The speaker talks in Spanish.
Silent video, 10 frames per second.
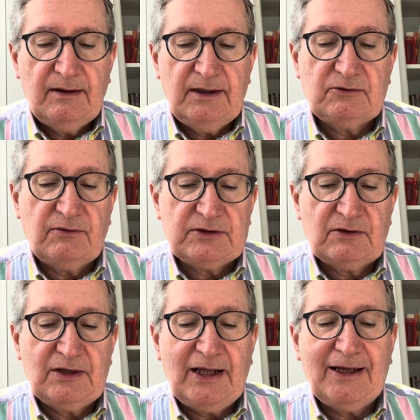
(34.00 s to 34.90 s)
y sucesor
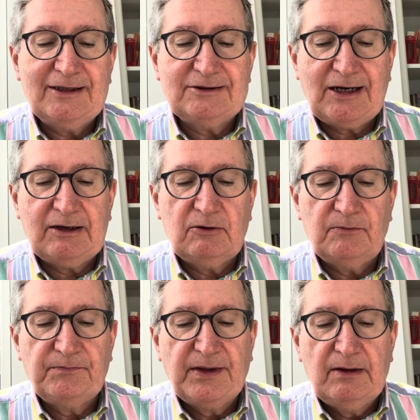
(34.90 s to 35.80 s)
de la in
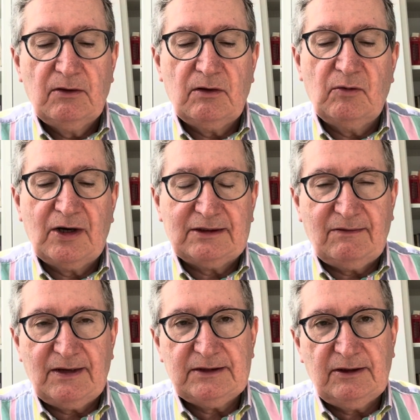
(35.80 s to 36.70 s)
Entralgo como
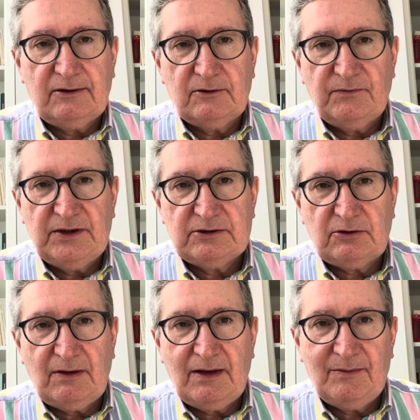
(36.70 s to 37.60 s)
catedrático de
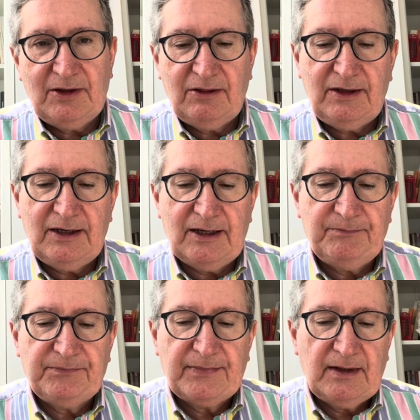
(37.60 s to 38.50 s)
Historia de la
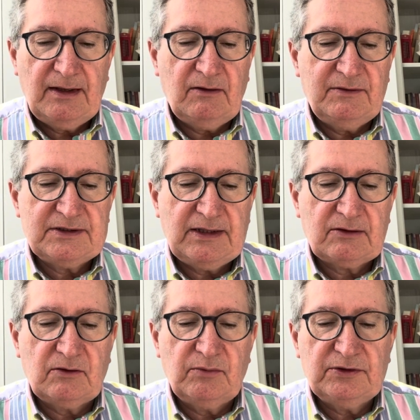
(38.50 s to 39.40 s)
Medicina en la Universidad
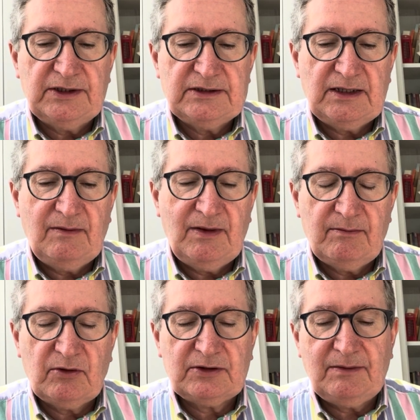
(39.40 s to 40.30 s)
Complutense y
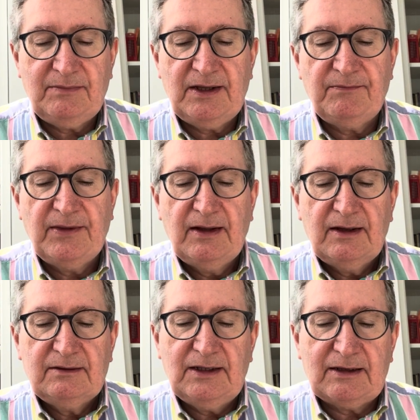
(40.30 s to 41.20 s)
miembro también
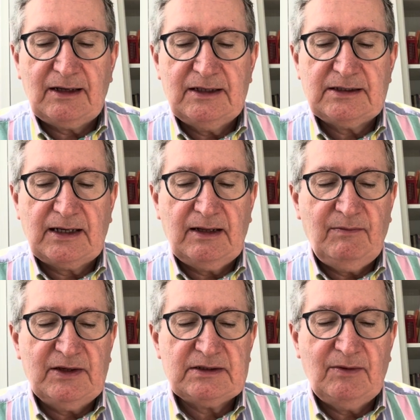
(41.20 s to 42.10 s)
de las Reales
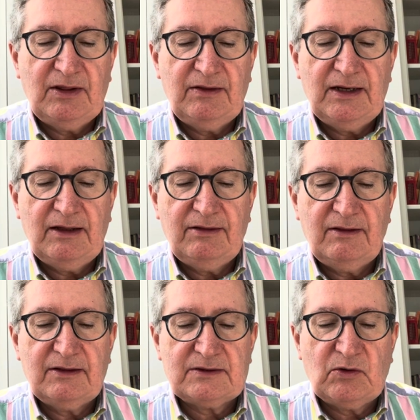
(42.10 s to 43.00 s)
Academias de Medicina y
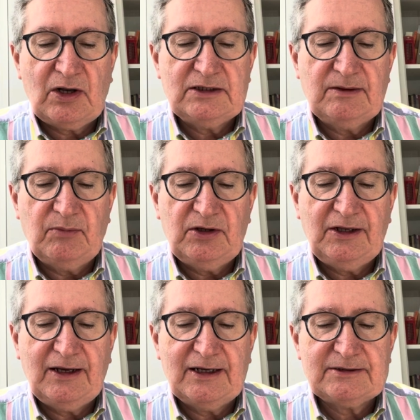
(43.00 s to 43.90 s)
Ciencias Morales y
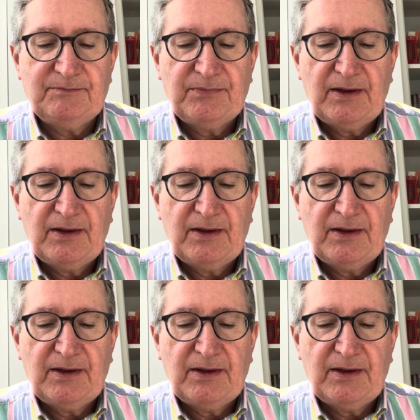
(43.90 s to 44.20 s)
Políticas,